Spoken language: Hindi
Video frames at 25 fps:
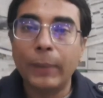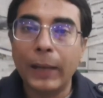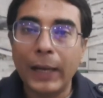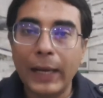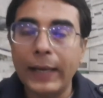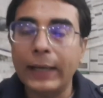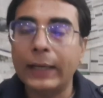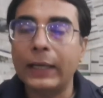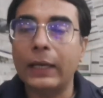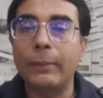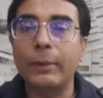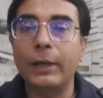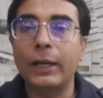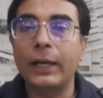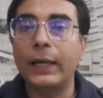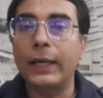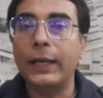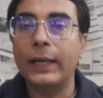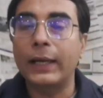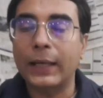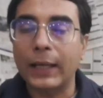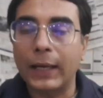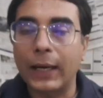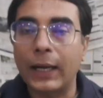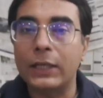बल्ले के
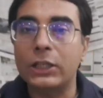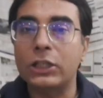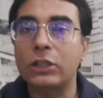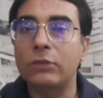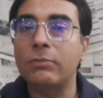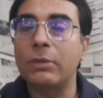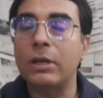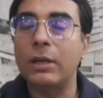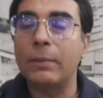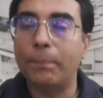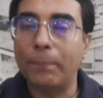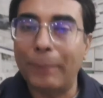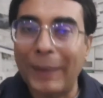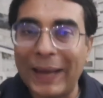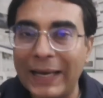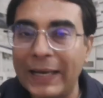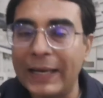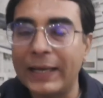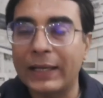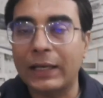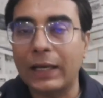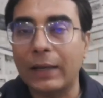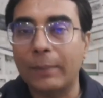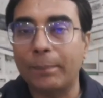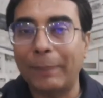बगैर कराची में
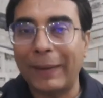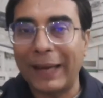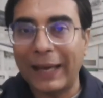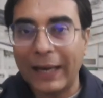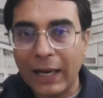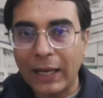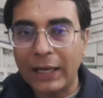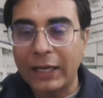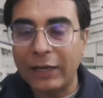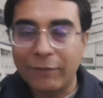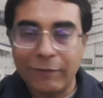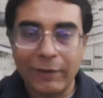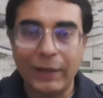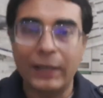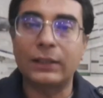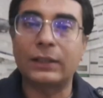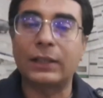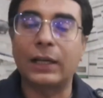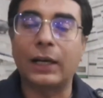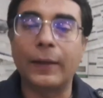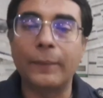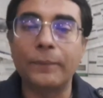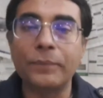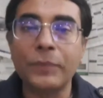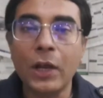पहली पहला इवेंट
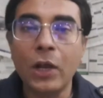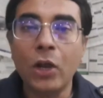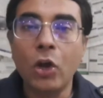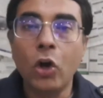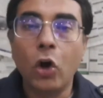था